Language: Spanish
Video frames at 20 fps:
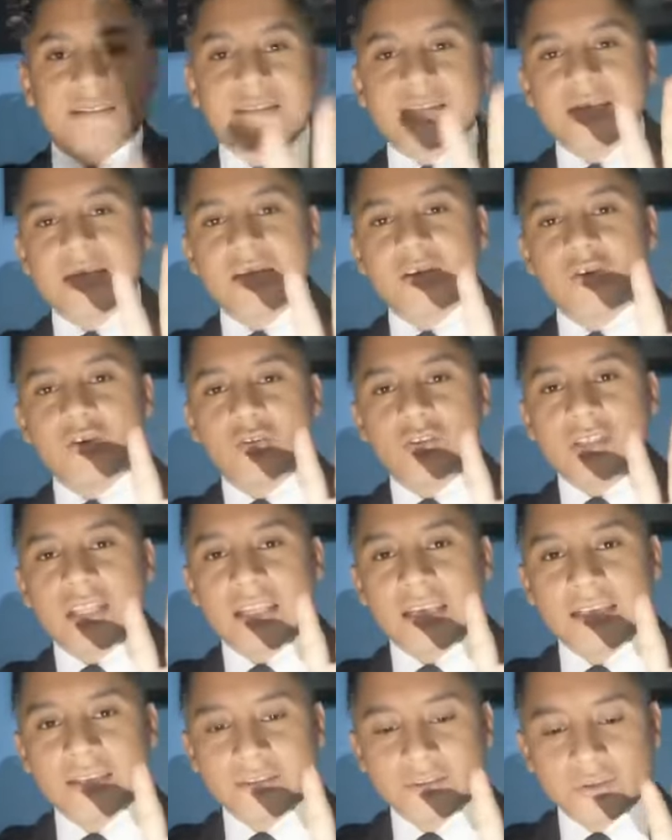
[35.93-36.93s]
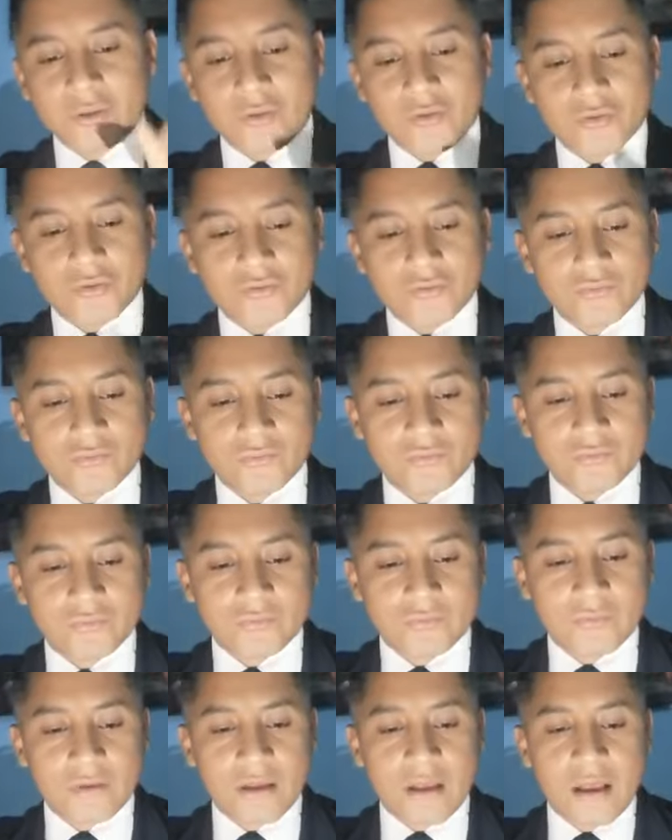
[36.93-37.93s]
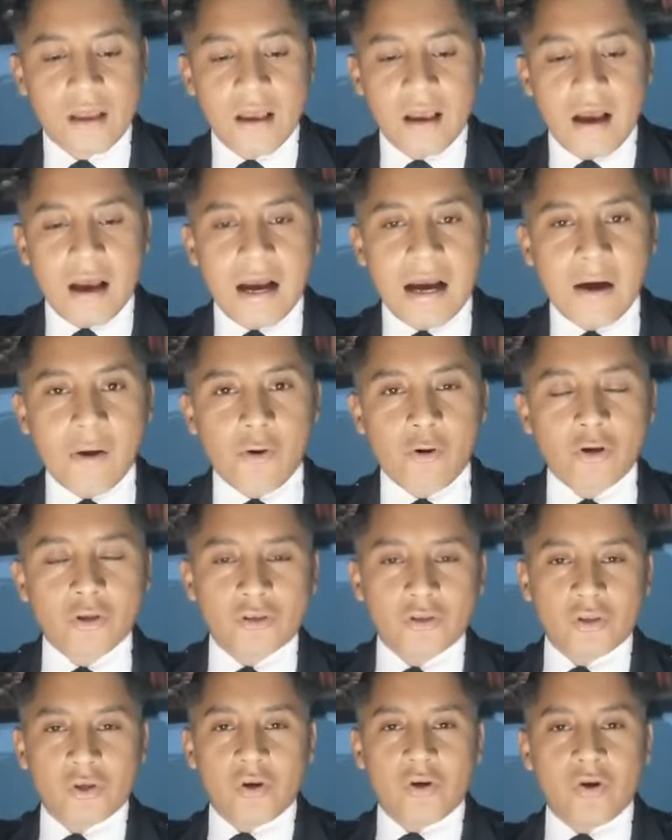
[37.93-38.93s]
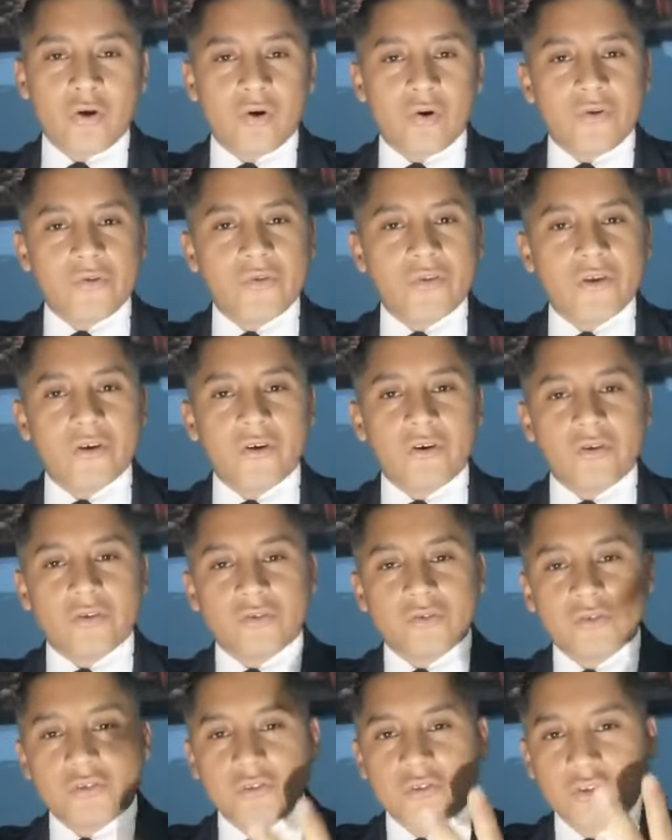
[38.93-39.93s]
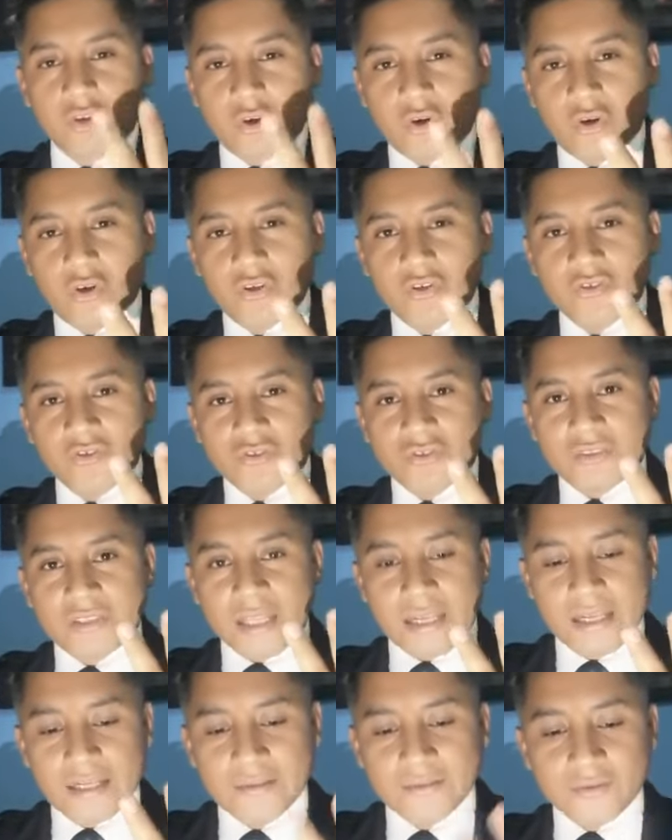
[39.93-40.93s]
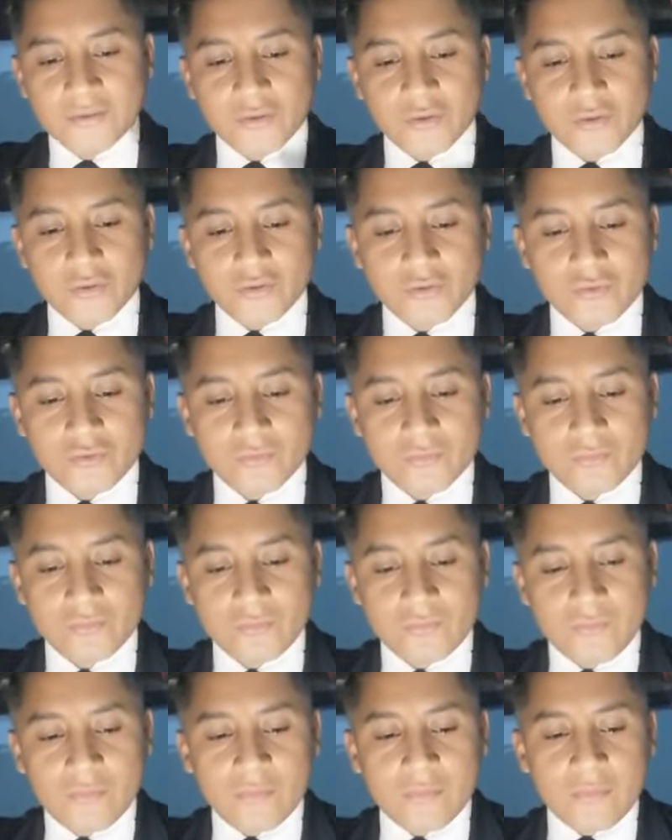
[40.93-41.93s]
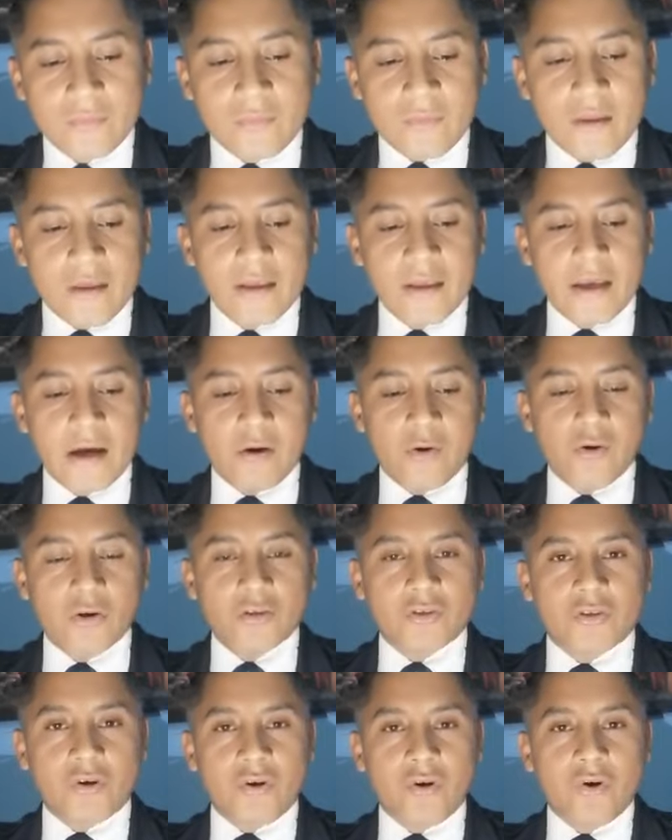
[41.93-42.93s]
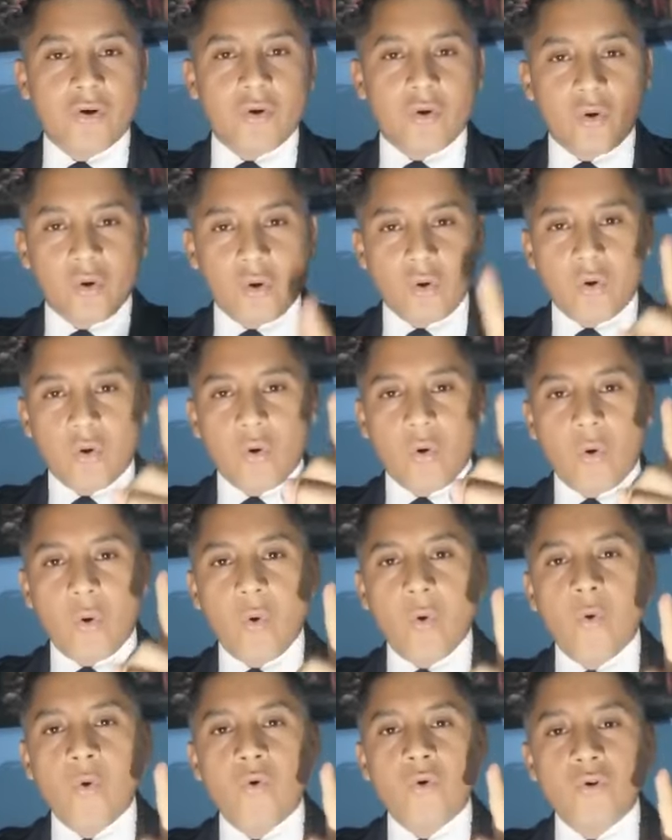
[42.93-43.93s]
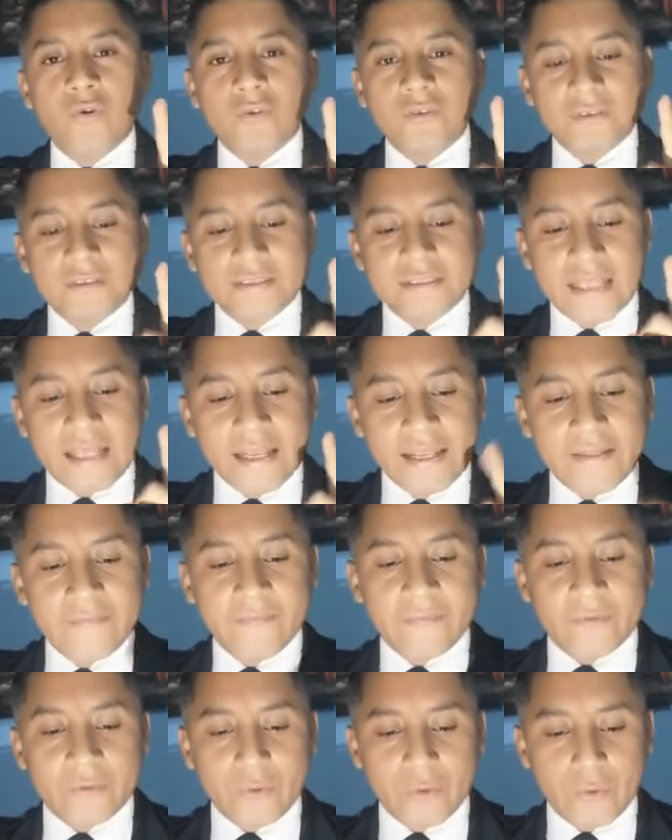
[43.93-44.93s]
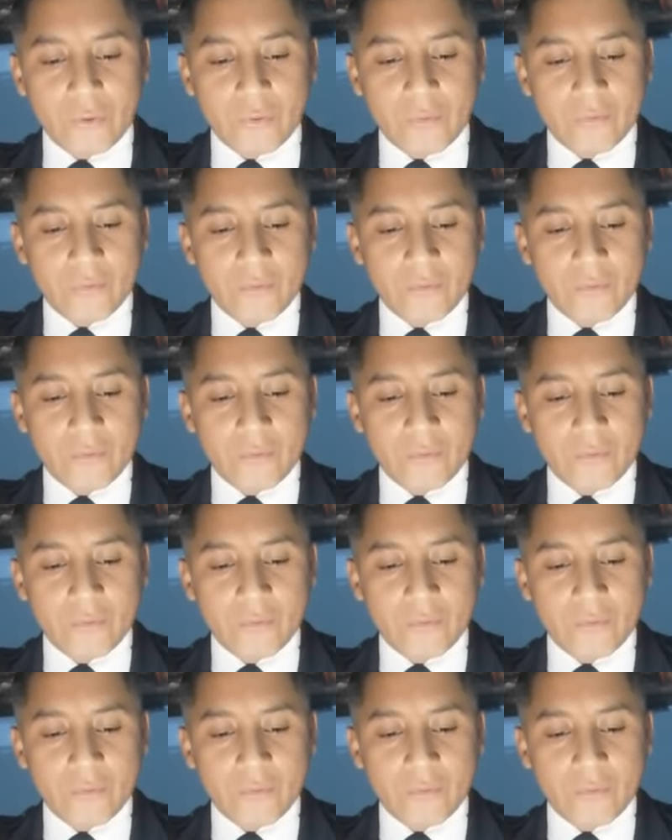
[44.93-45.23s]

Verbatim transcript: cinco talentos. A otro dio dos talentos y a otro un talento.